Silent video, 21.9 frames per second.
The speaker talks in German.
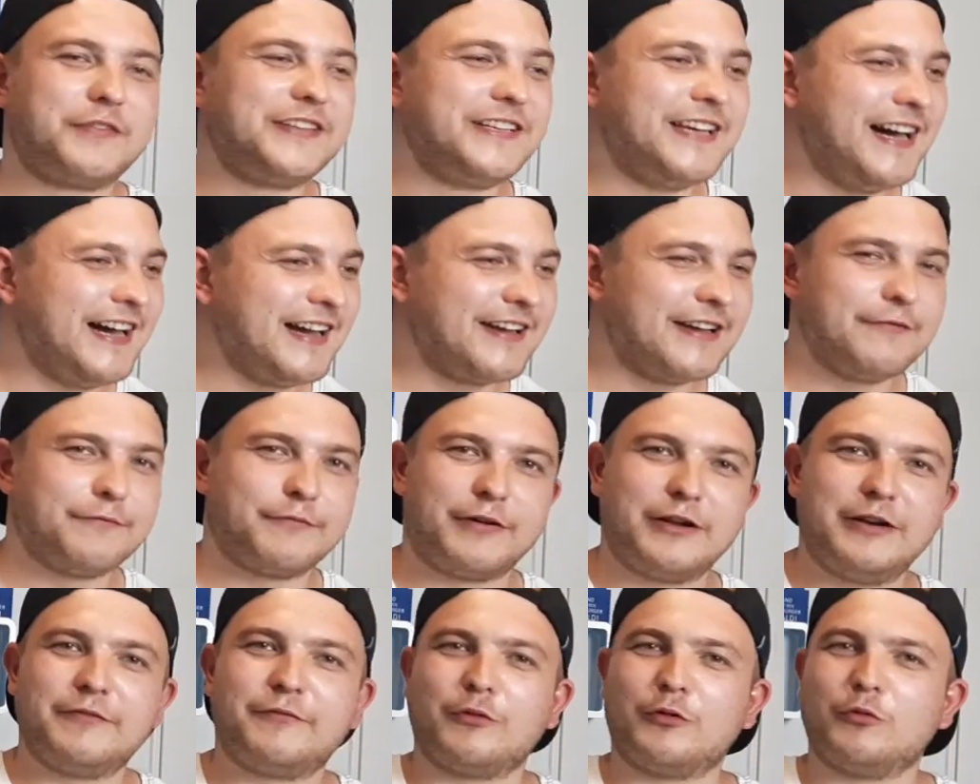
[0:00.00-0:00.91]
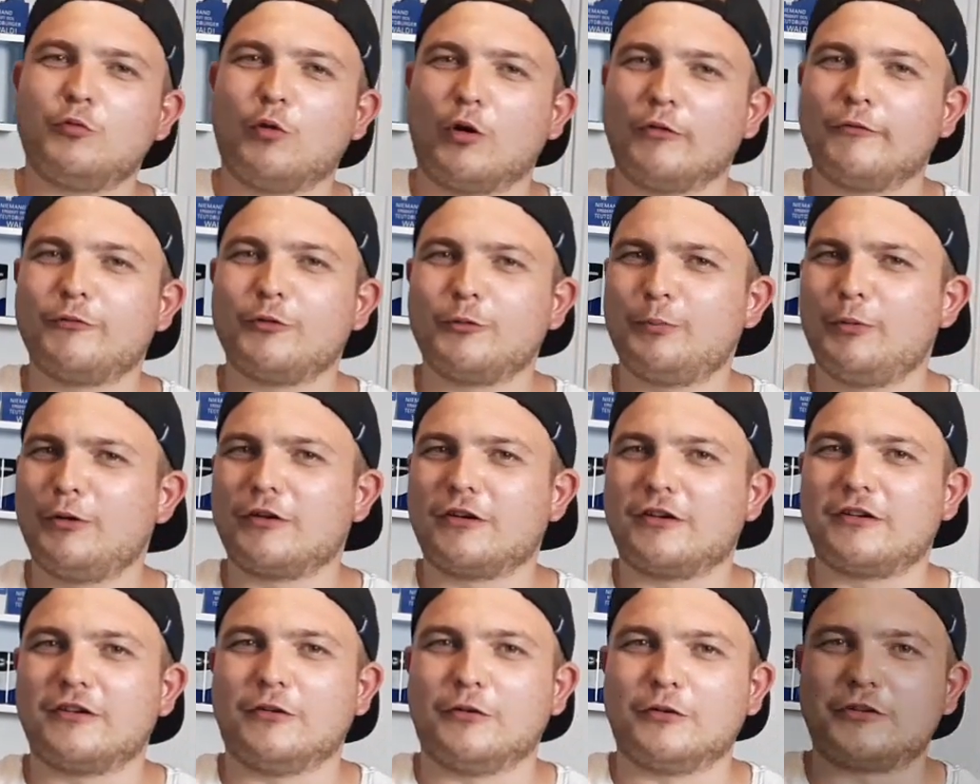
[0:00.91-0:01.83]
gar keinen Fall von One Football
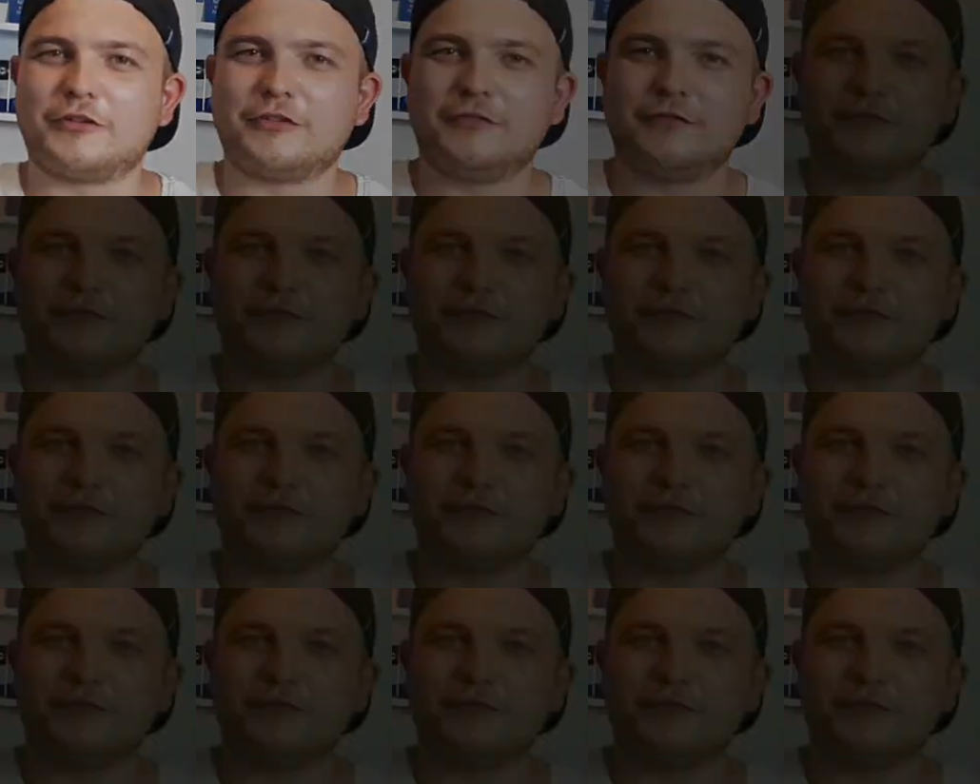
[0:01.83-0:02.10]
geklaut.